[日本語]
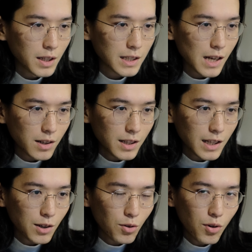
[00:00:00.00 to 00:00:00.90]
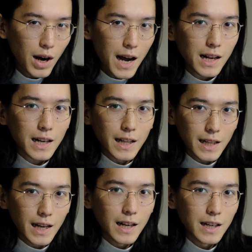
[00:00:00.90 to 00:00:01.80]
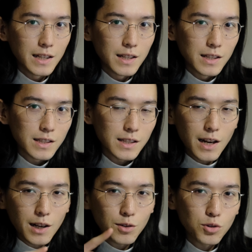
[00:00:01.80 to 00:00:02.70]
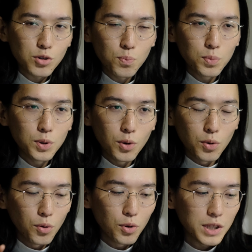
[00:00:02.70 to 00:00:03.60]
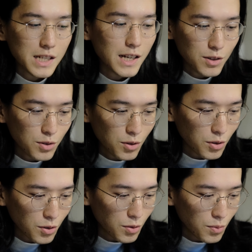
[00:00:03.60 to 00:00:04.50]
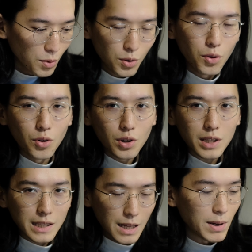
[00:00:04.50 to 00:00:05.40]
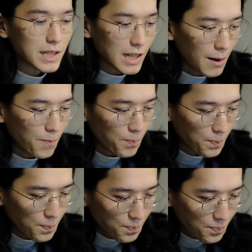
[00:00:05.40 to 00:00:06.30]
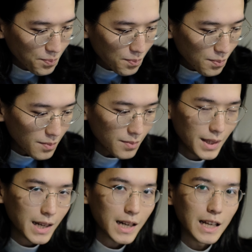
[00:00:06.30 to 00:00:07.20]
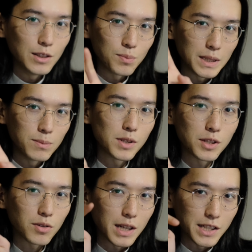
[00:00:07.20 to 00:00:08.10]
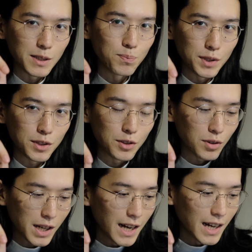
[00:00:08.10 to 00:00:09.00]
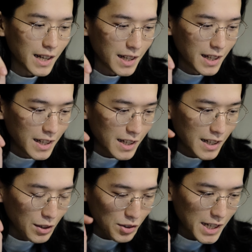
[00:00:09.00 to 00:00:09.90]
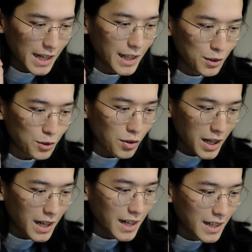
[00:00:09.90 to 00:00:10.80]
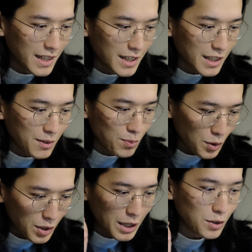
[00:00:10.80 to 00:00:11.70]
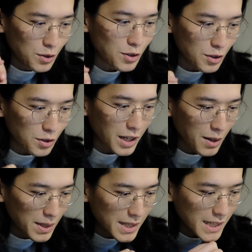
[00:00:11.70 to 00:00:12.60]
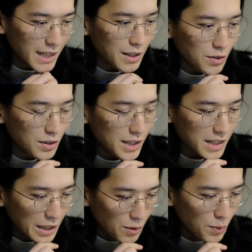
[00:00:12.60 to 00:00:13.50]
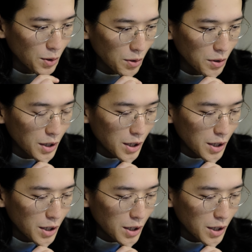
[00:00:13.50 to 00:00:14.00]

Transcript: 比較的安価なセレクトショップのオリジナルのものを着てました。だからビームスとかシップスとか、ジャーナルとか、ビューティー&ユースとかがめっちゃ出てくるんですけれども、